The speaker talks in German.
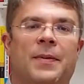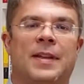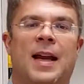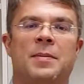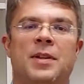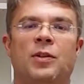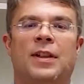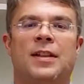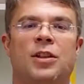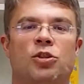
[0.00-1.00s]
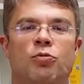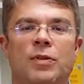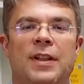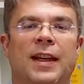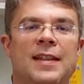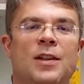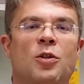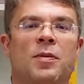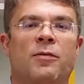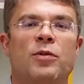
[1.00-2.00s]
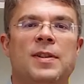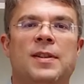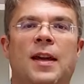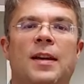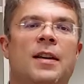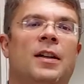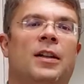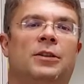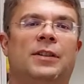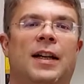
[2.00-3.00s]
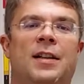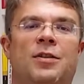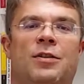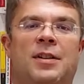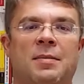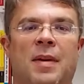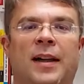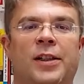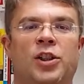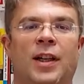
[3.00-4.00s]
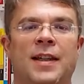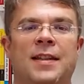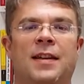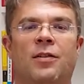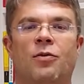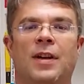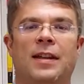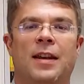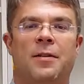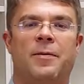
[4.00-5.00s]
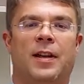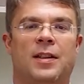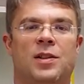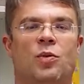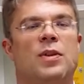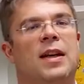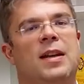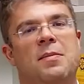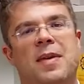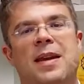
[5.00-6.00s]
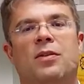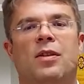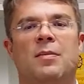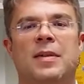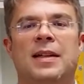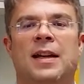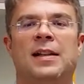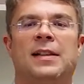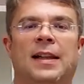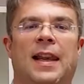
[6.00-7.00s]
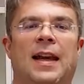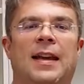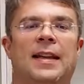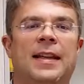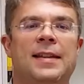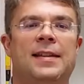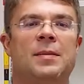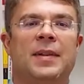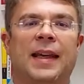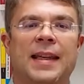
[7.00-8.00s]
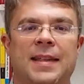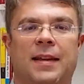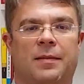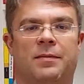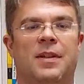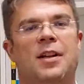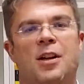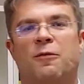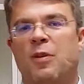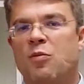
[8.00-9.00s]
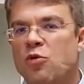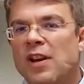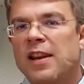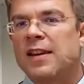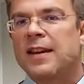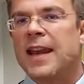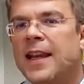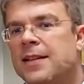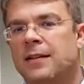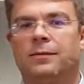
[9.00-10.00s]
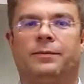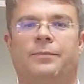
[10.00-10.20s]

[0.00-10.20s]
Jetzt haben Sie durch das geschulte Risikobewusstsein und eine systematische Risikoidentifikation eine mehr oder minder lange Liste mit Risiken, vermutlich in Excel.